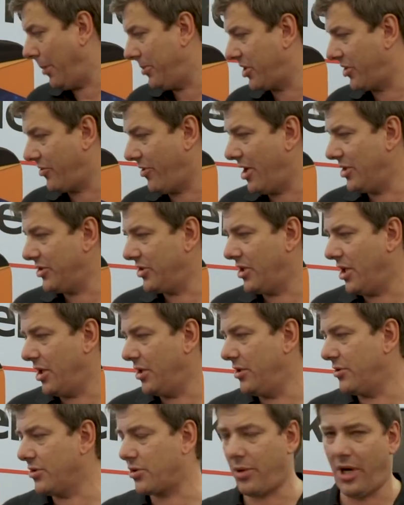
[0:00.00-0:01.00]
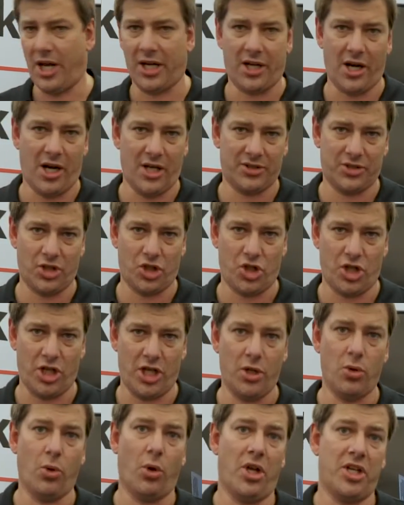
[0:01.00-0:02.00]
habe ich quasi dann einen TriCaster
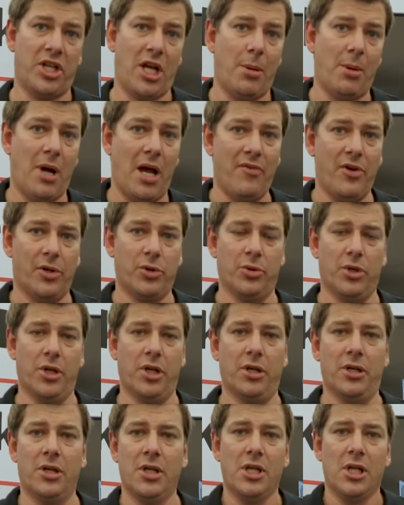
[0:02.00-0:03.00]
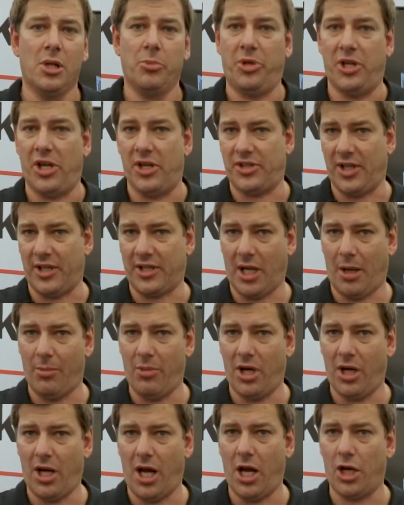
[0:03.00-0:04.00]
stehen oder ich habe einfach nur eine
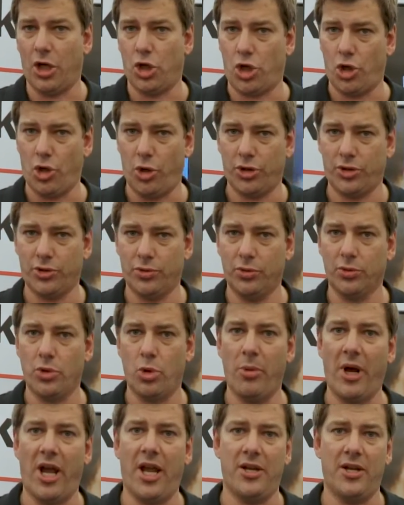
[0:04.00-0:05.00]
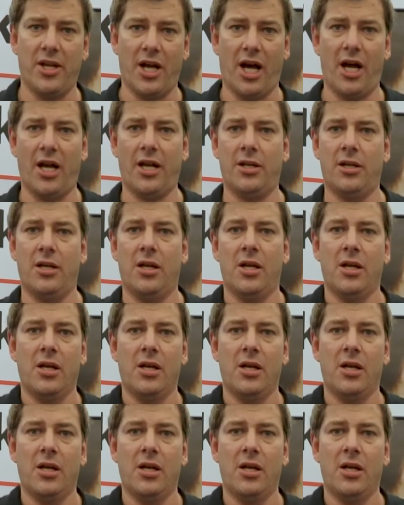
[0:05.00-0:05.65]
PTZ-Kamera angeschlossen und über NDI